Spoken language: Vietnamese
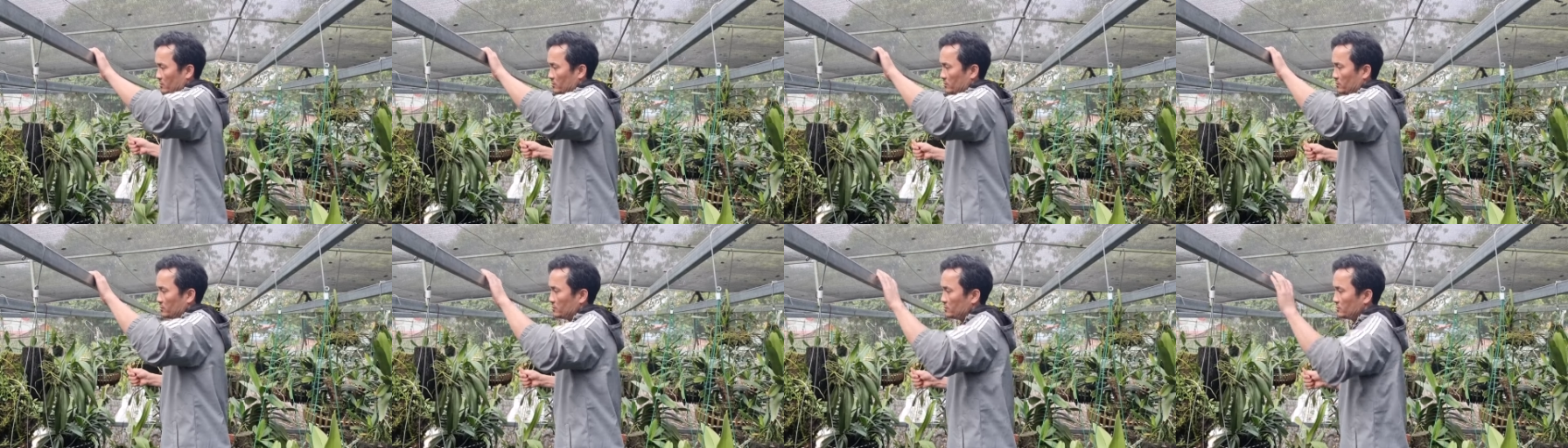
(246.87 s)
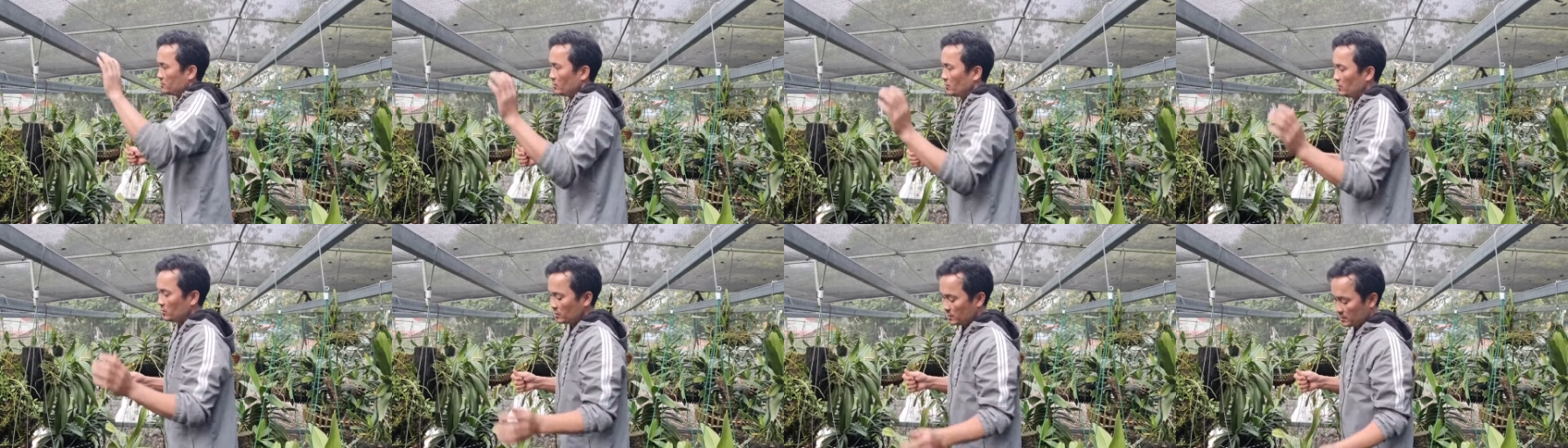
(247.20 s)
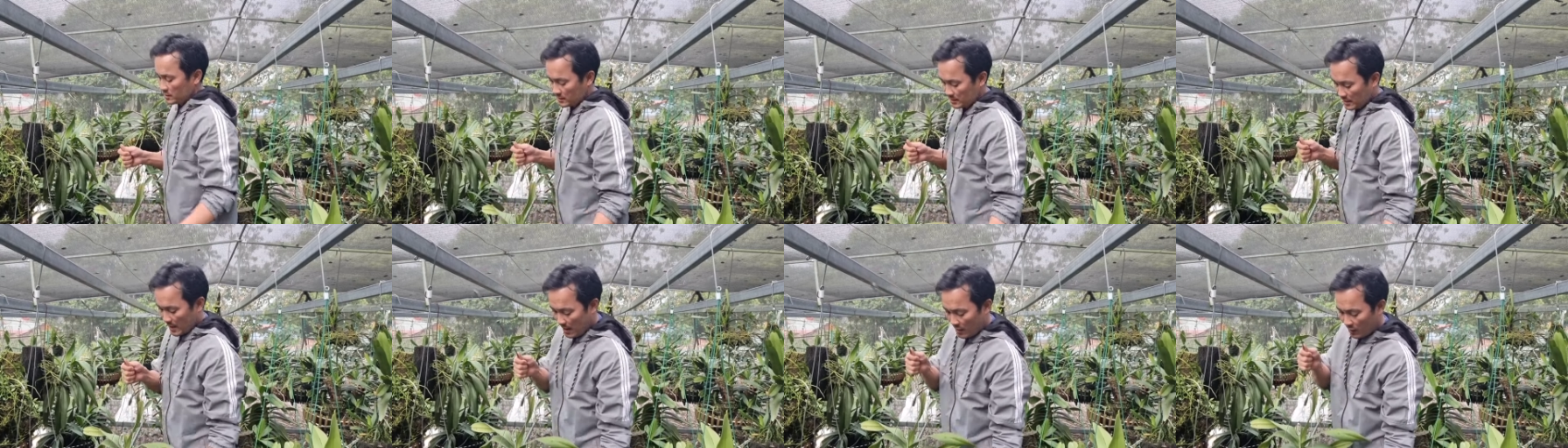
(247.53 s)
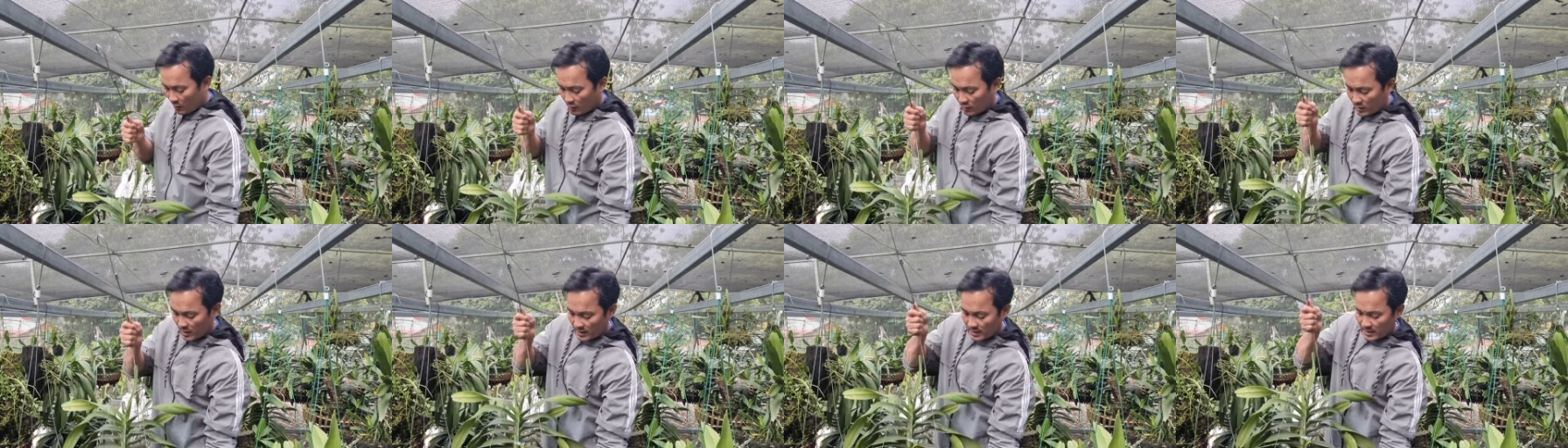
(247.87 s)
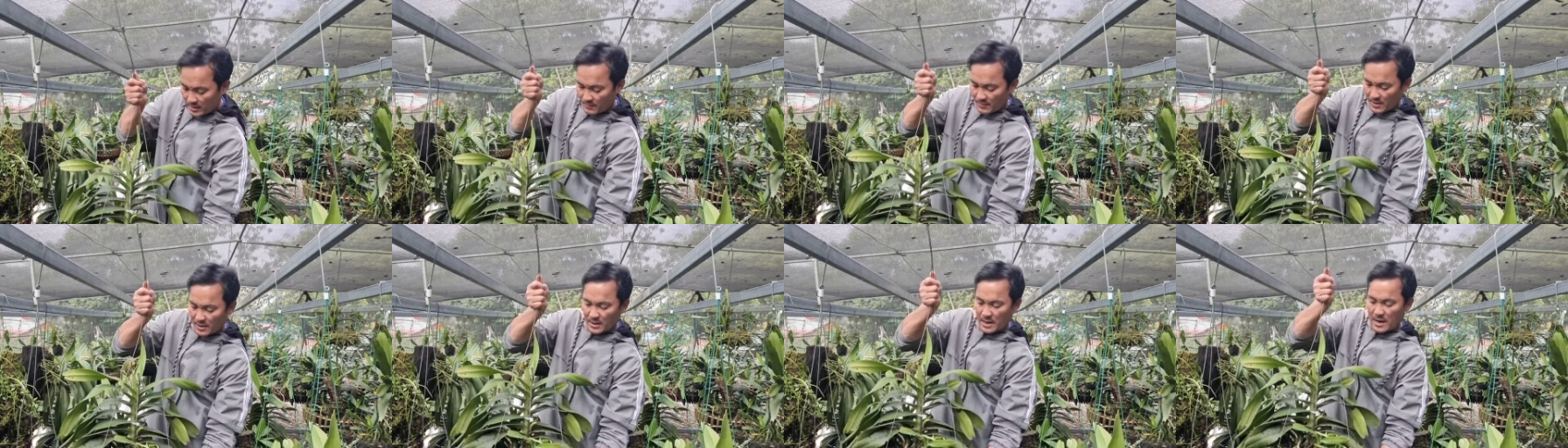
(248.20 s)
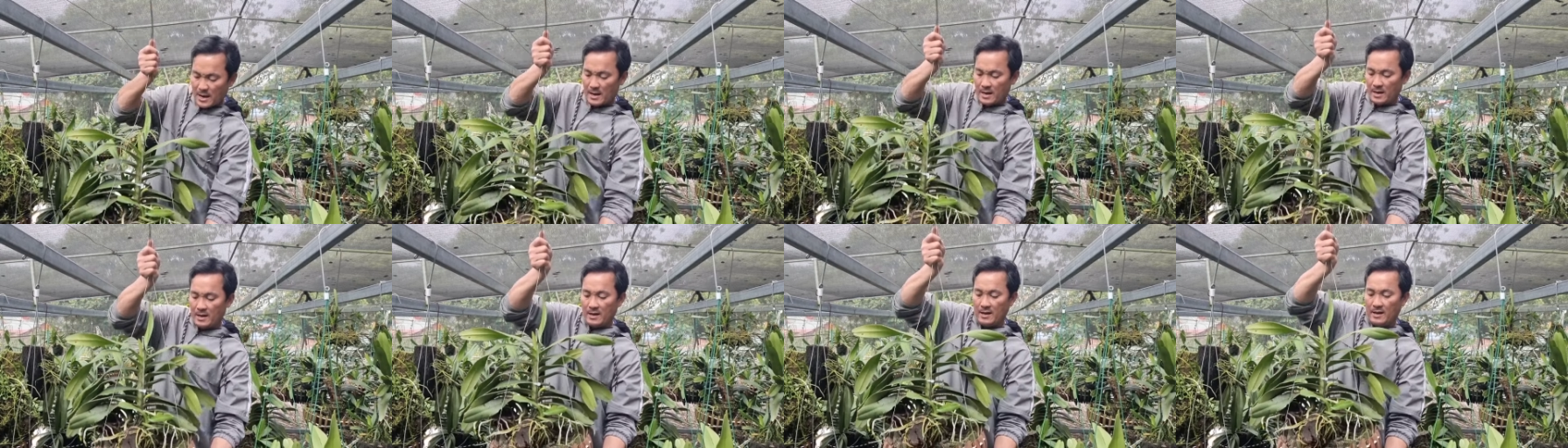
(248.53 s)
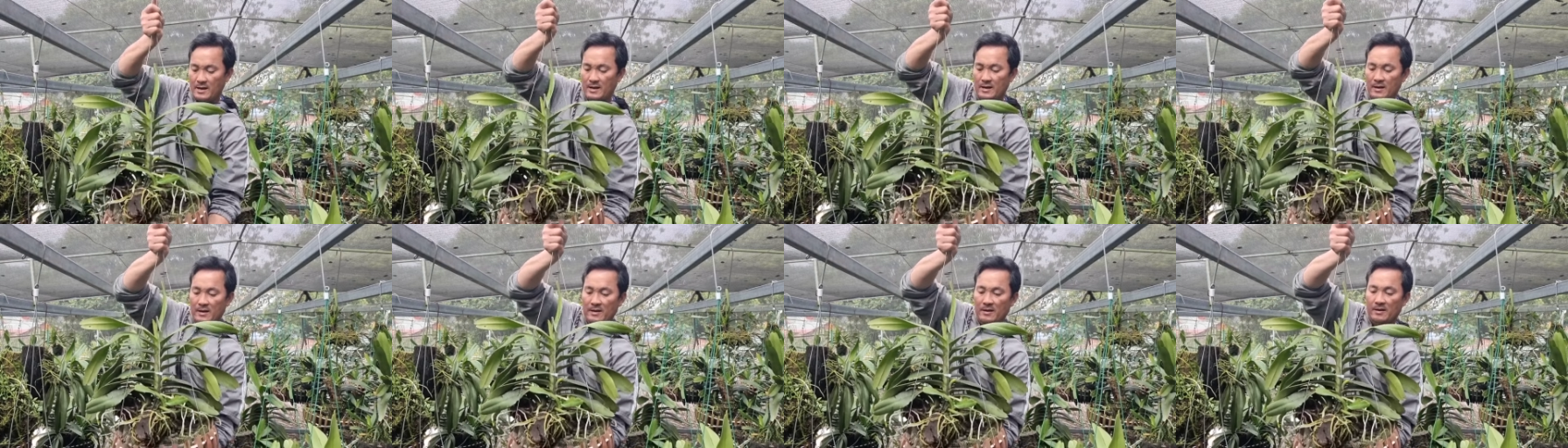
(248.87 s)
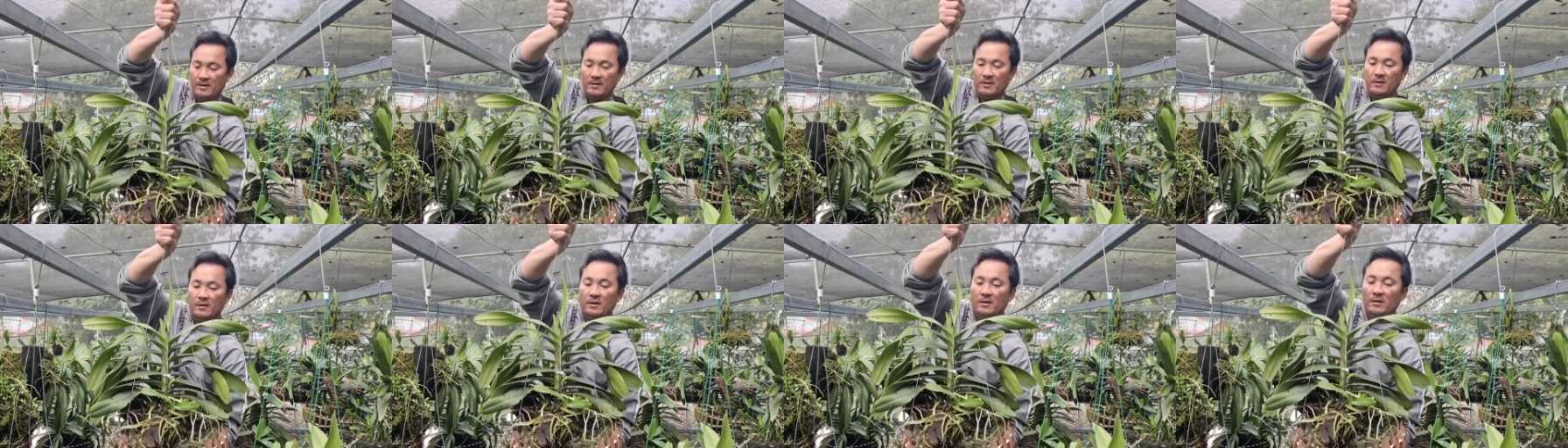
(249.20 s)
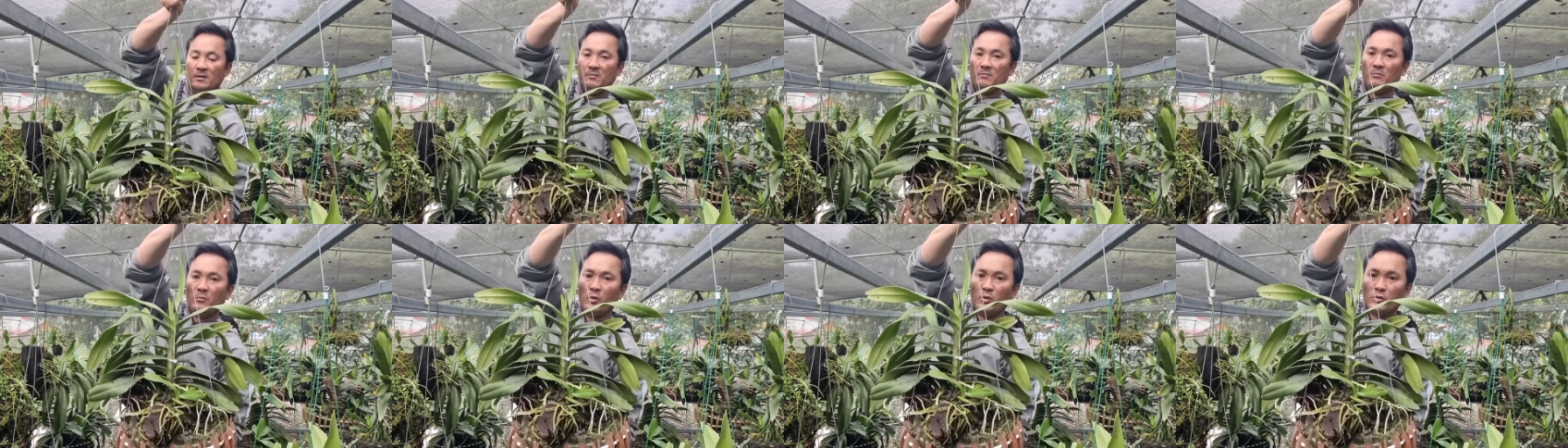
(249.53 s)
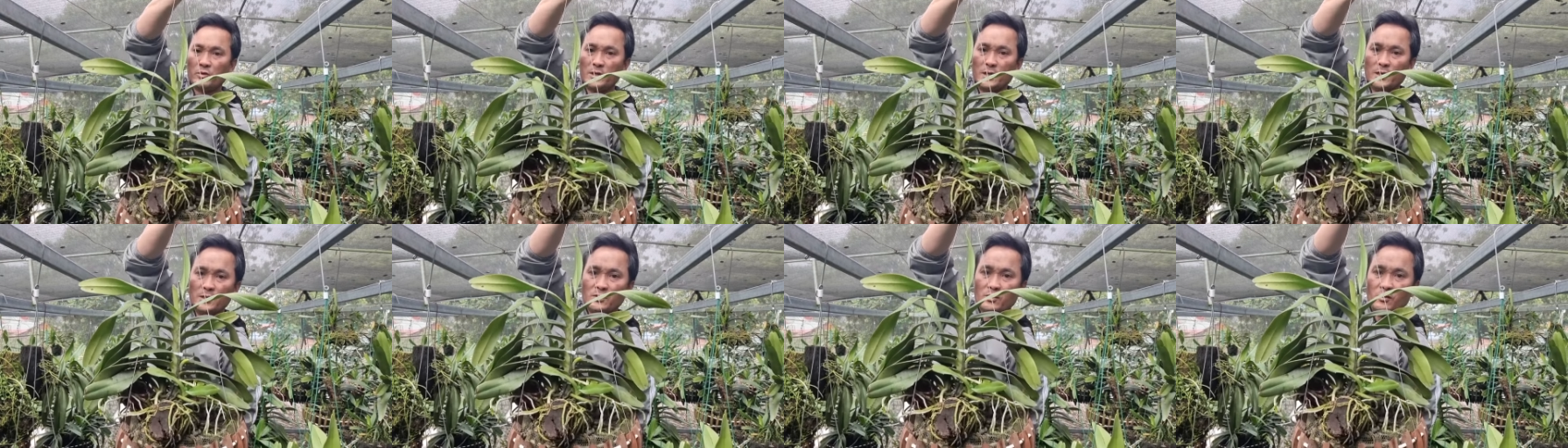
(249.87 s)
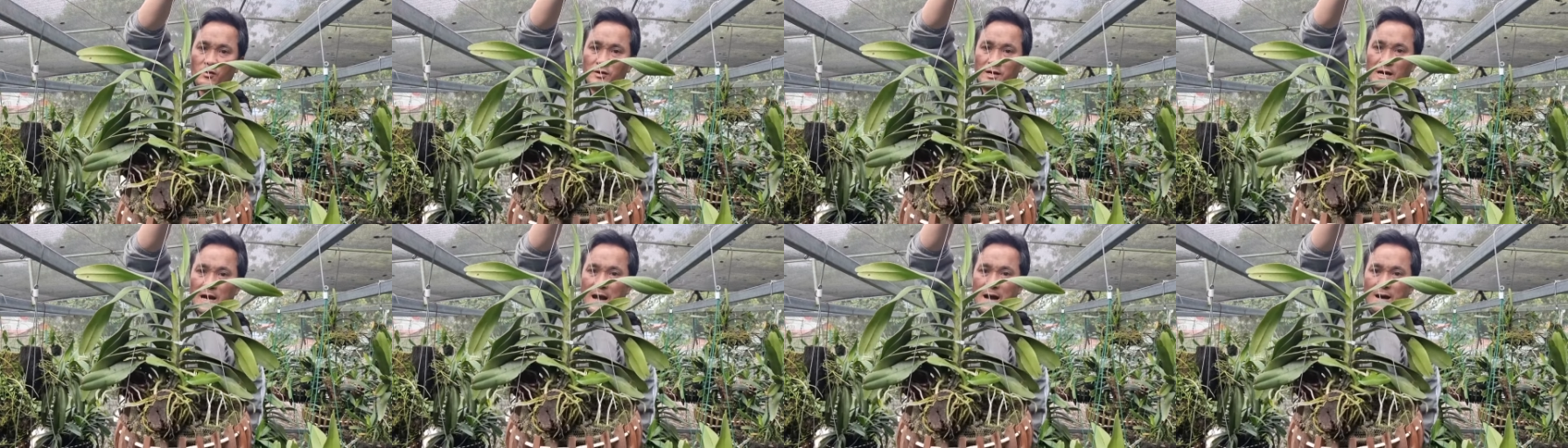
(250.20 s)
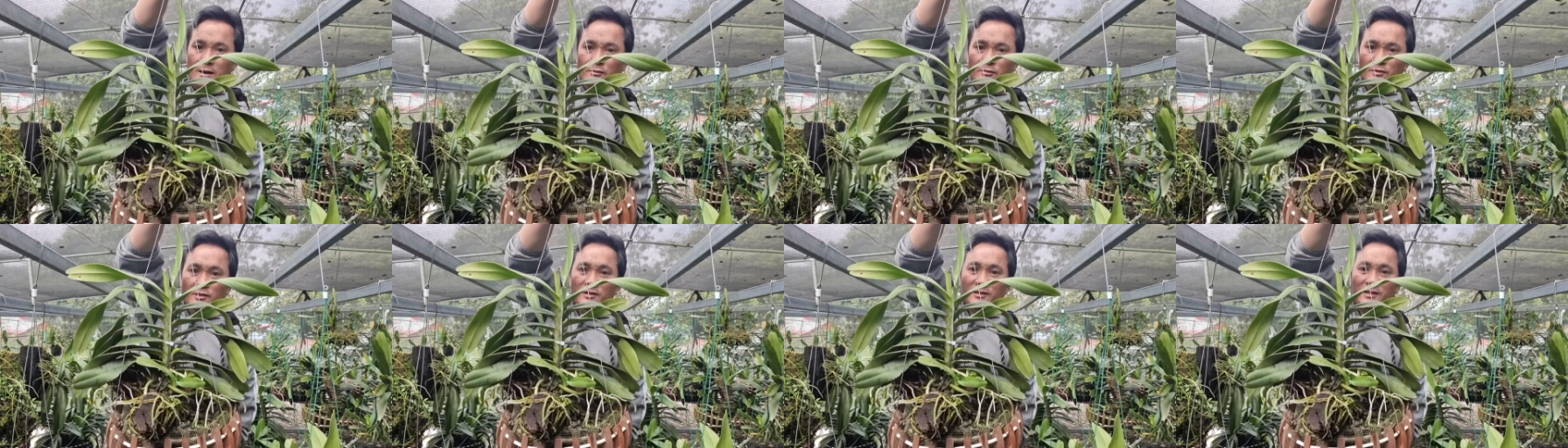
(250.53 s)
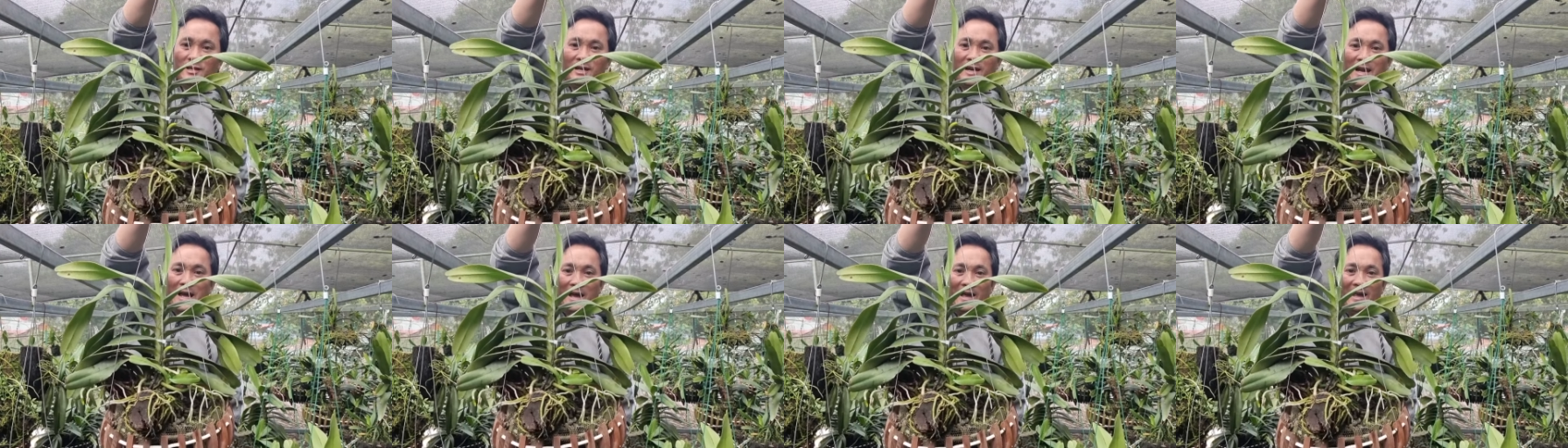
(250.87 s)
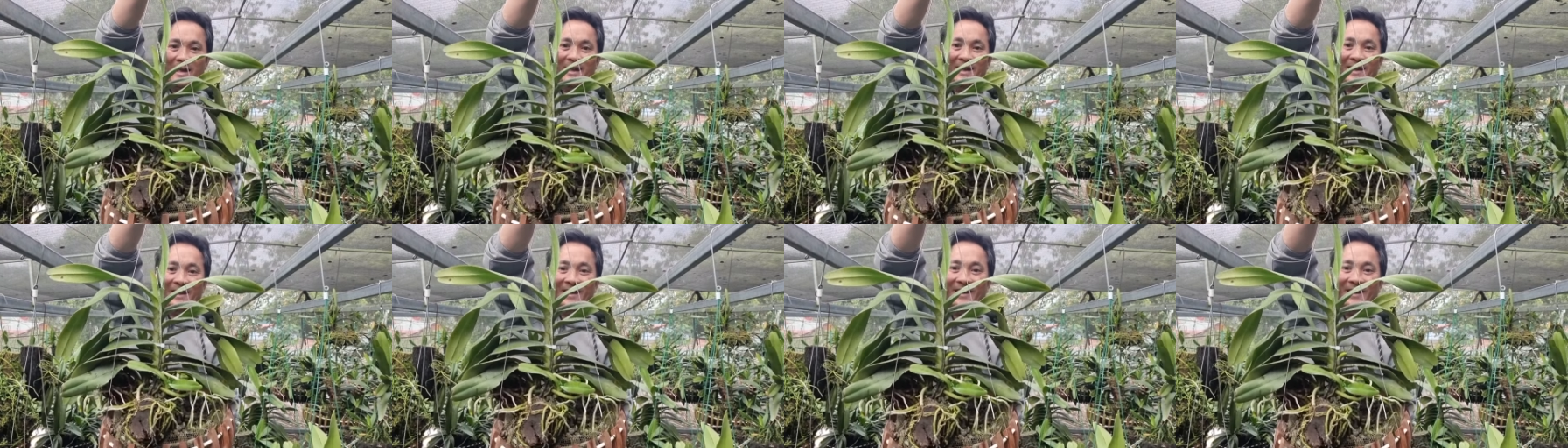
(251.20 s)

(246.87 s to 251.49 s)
Số 6 này các bác này Một cái giò cáo như thế này